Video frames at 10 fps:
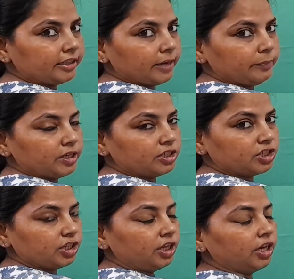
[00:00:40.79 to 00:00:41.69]
के बीच
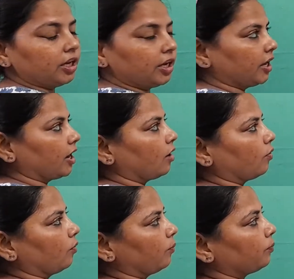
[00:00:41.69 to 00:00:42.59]
की रेखा को